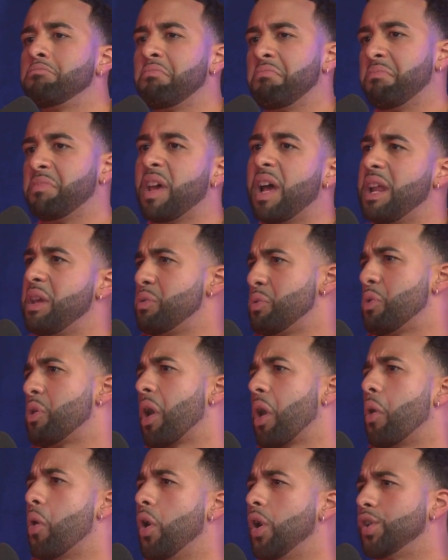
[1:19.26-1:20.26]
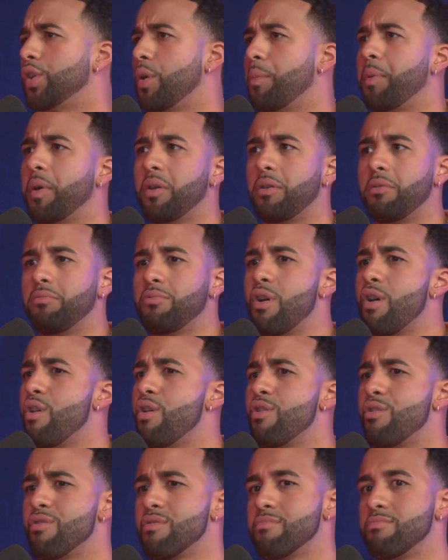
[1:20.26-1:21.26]
salía uno que otro, pero
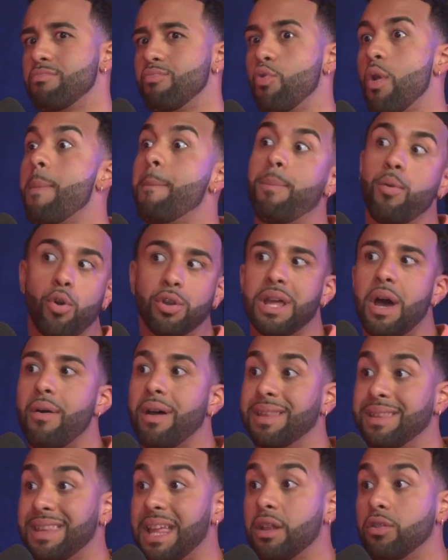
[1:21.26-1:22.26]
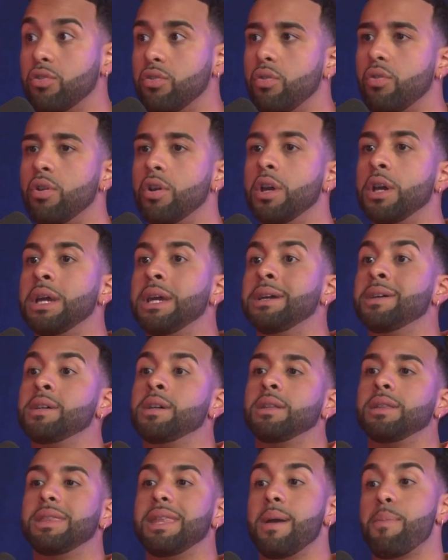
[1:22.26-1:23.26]
no, no explotaban tanto.
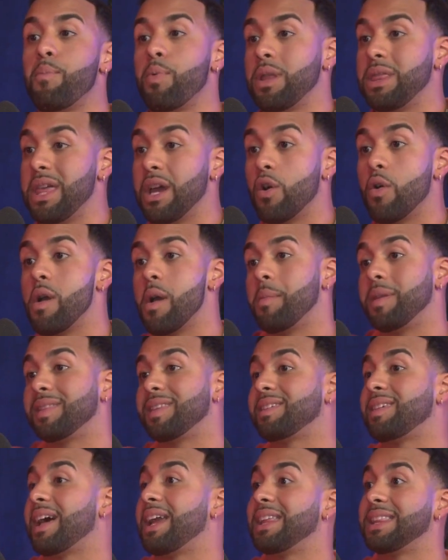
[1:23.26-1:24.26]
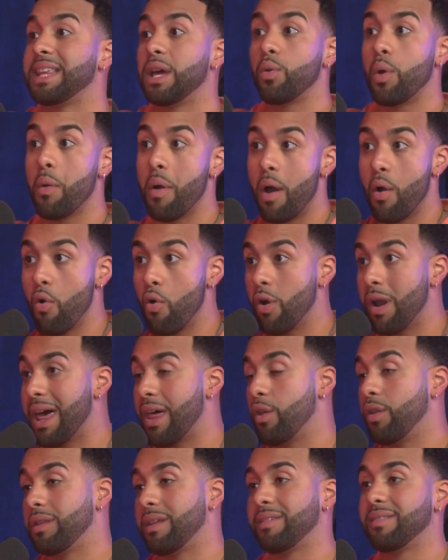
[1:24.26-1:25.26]
Después de que obviamente sale esta nueva ola
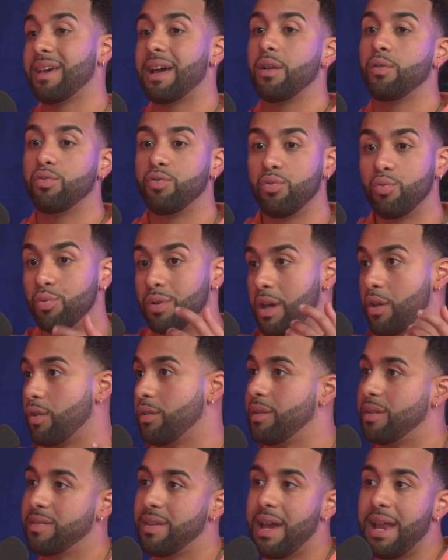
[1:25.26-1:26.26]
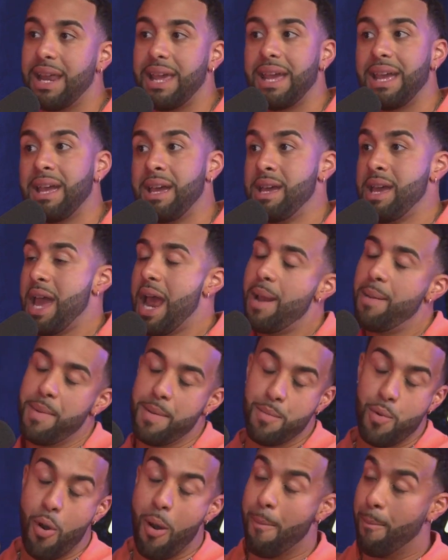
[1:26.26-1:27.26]
donde sale Osuna, donde sale el
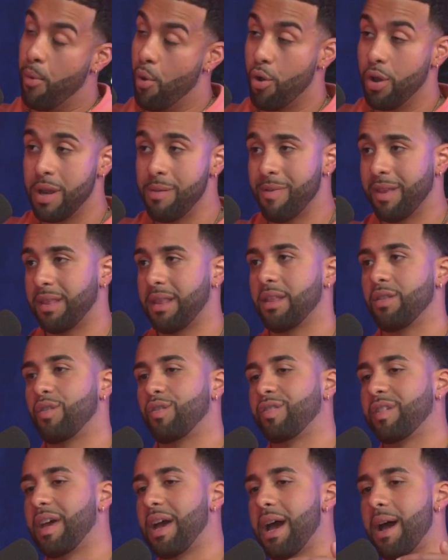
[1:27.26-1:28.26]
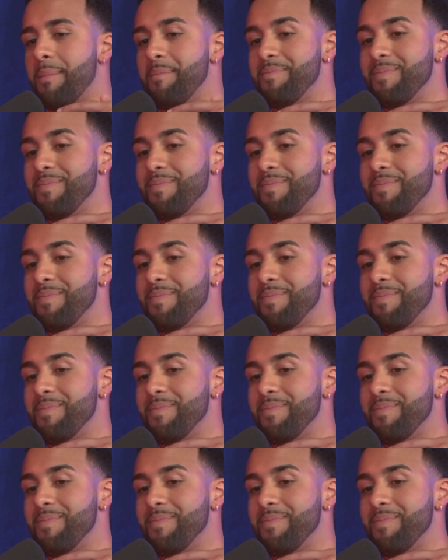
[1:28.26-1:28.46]
mismo Bad Bunny, ¿me entiendes? O sea,